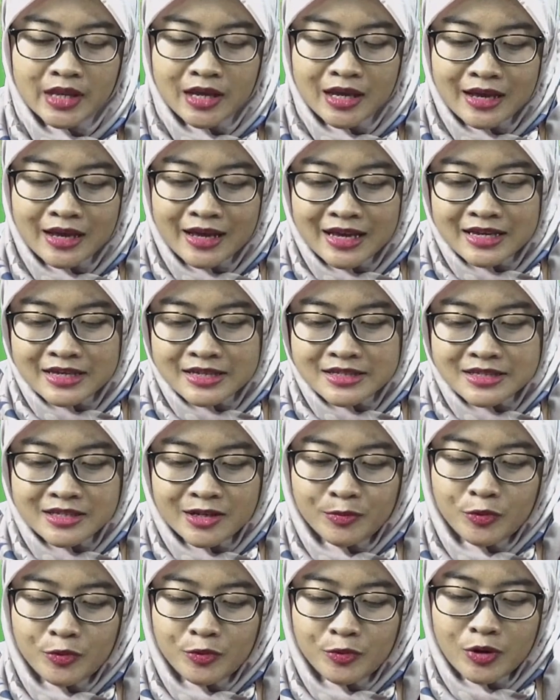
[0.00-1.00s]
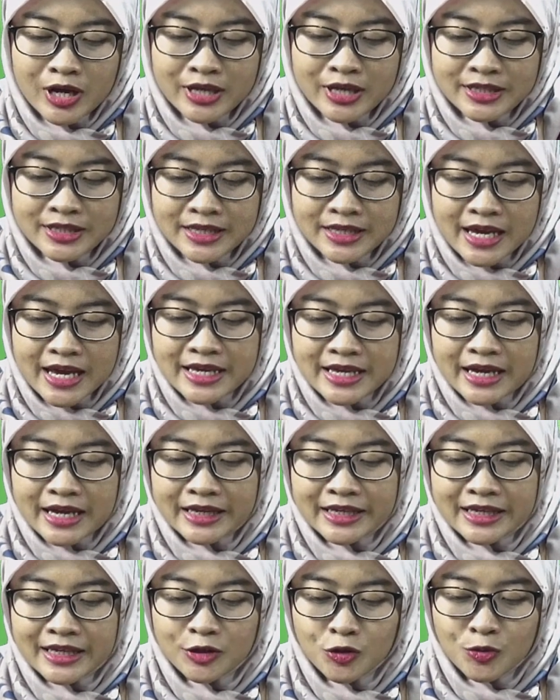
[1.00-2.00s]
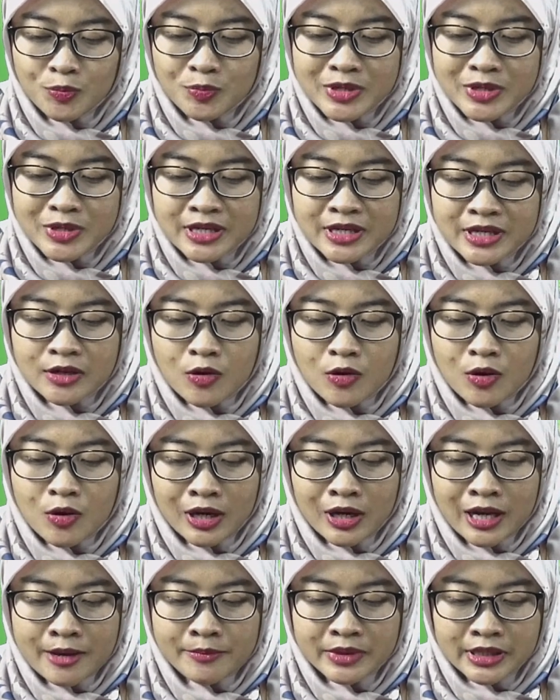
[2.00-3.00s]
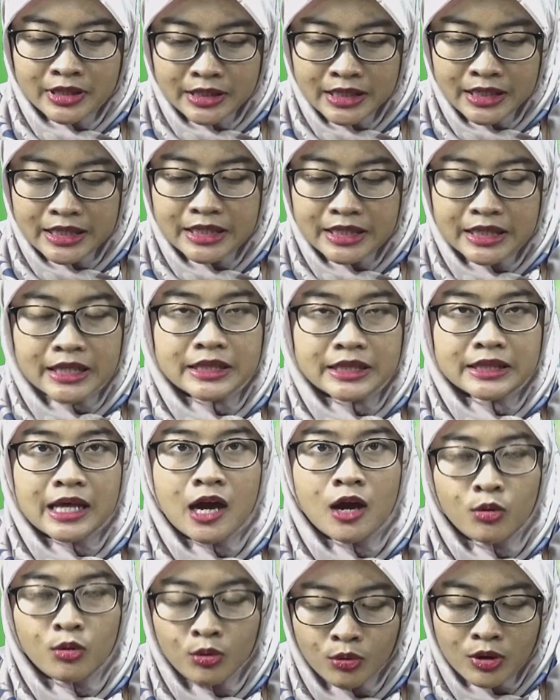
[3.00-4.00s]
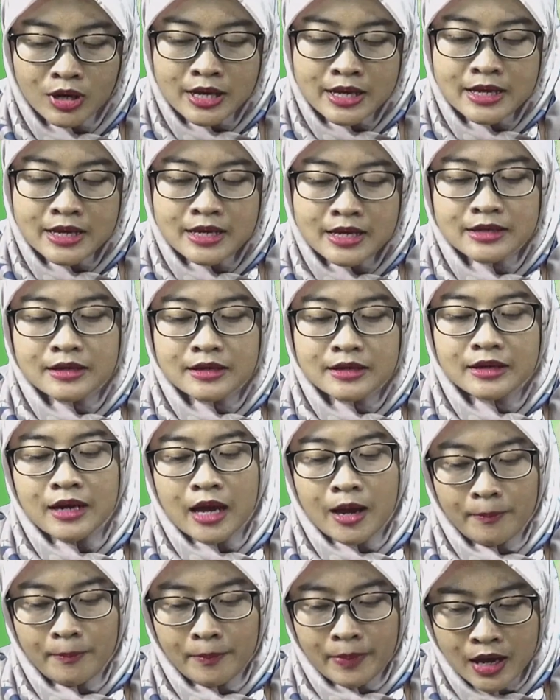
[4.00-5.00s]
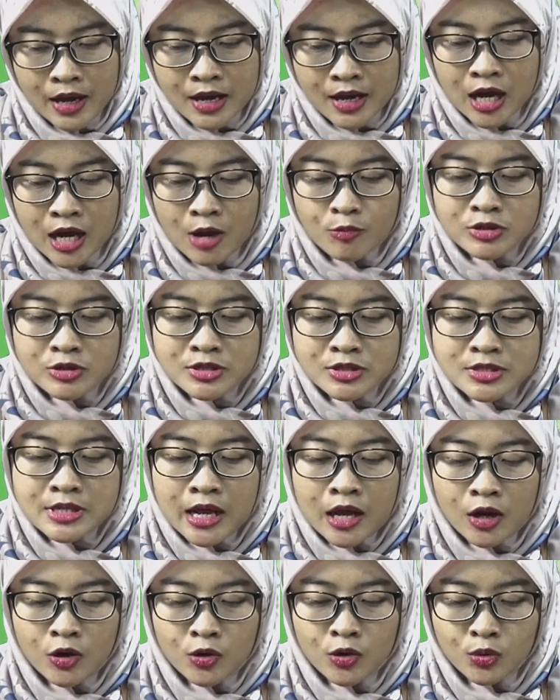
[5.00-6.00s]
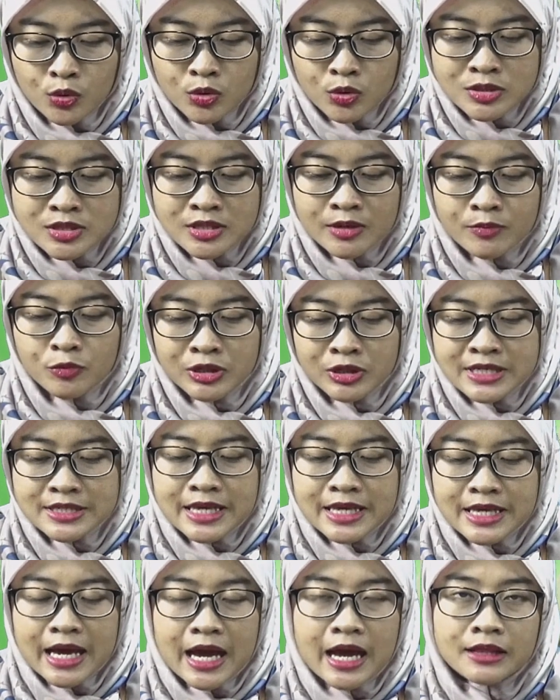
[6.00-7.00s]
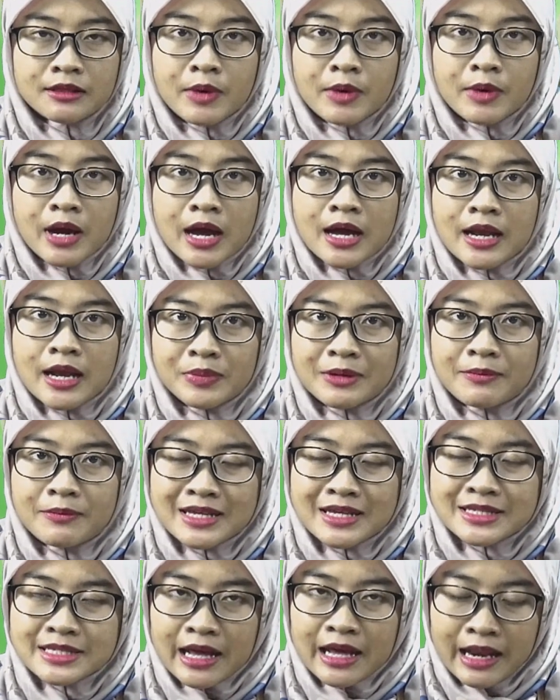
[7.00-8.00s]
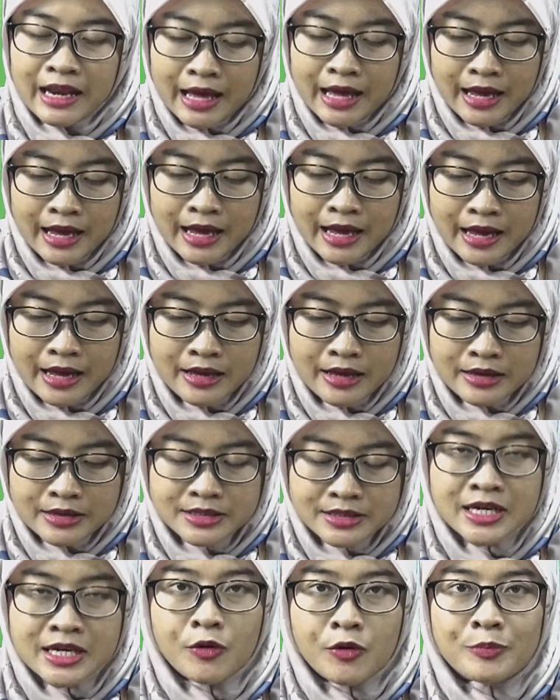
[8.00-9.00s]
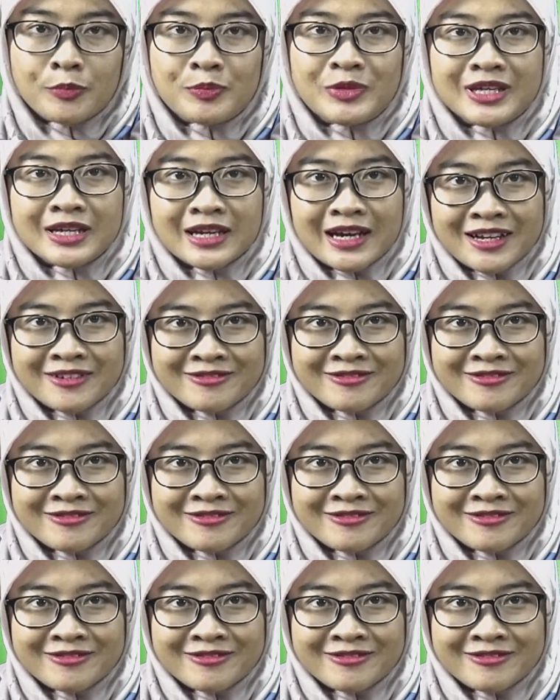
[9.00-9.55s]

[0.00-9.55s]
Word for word: Semuanya yang hidup di kolam ini ingin tahu kenapa kamu selalu sembunyi saat menghadapi masalah jawab ikan.